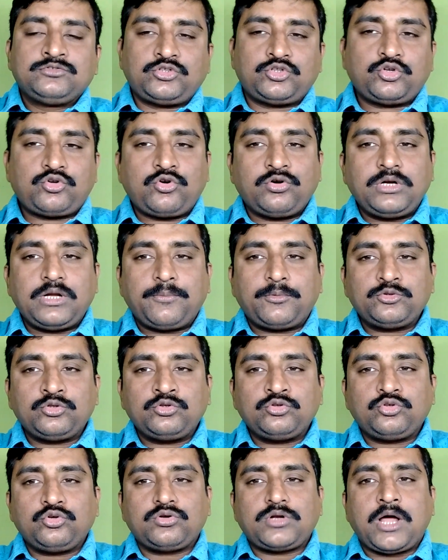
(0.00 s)
ততক্ষণ না
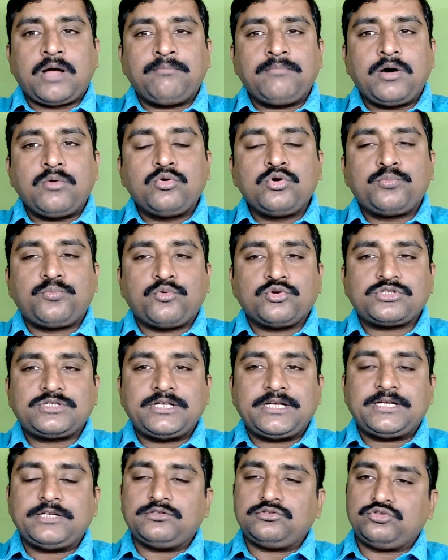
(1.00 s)
পর্যন্ত রামবাবুর
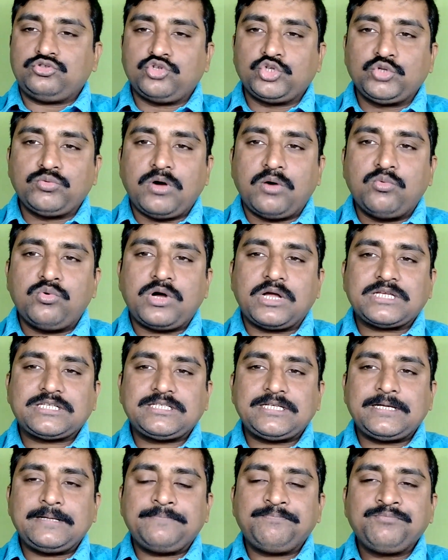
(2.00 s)
পোস্টে যদুবাবু
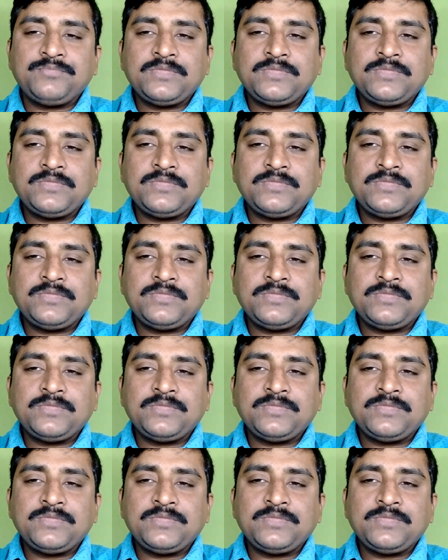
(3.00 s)
আসছে